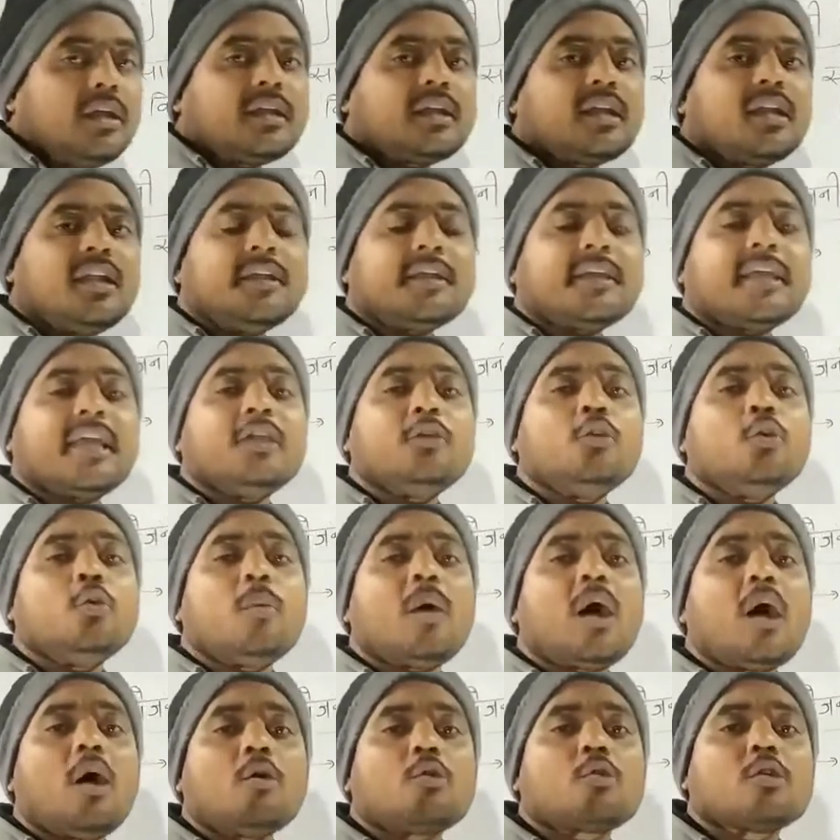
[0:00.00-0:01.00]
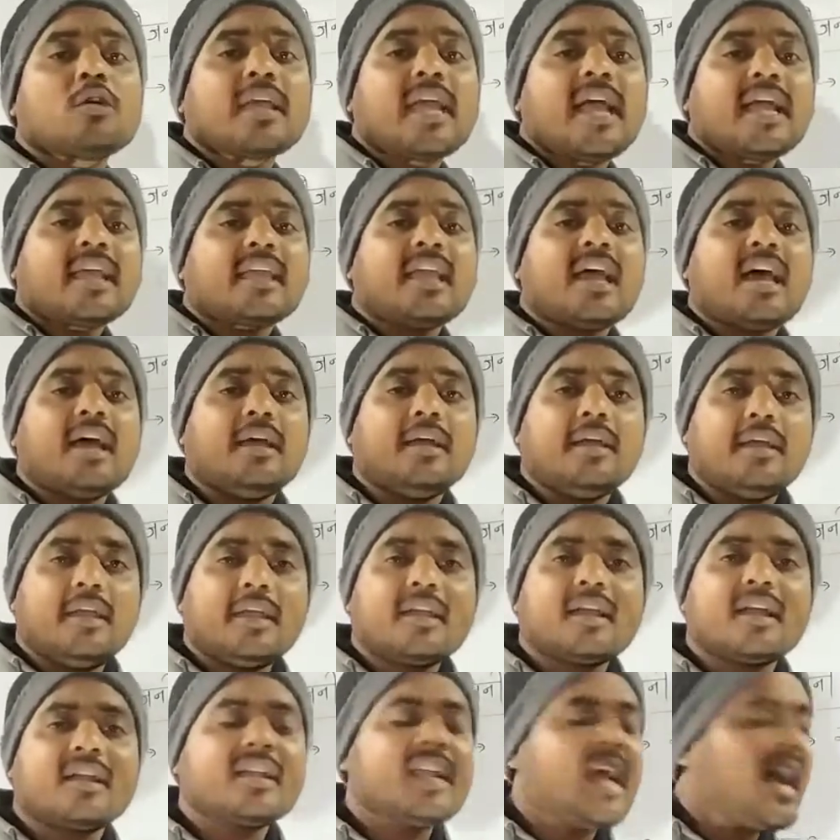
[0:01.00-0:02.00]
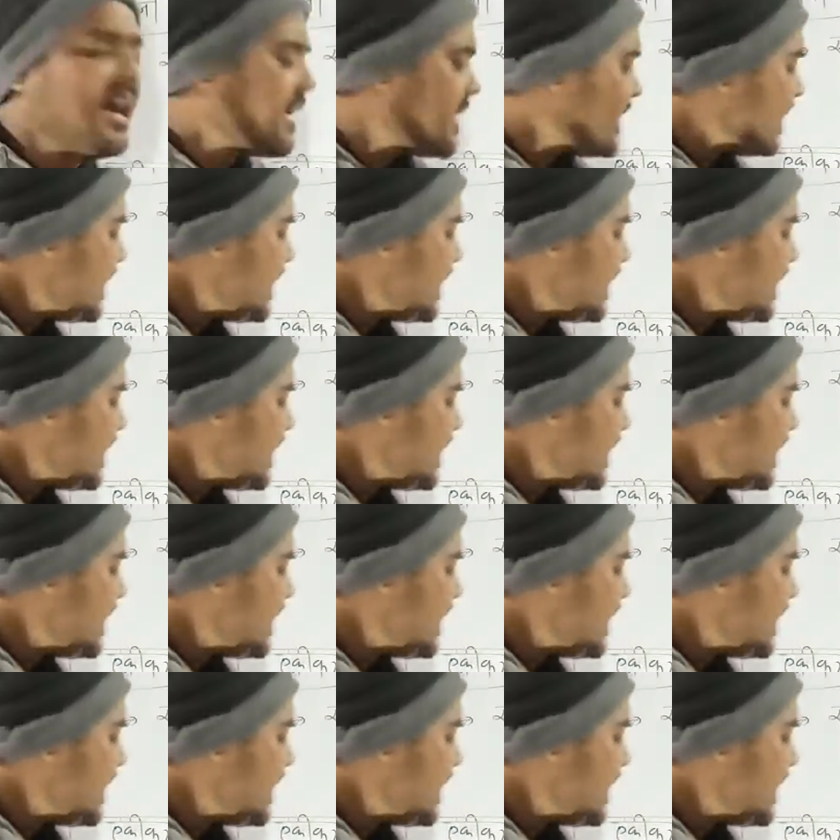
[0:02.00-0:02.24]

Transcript: इटली के युवाओं को क्या क्या इकट्ठा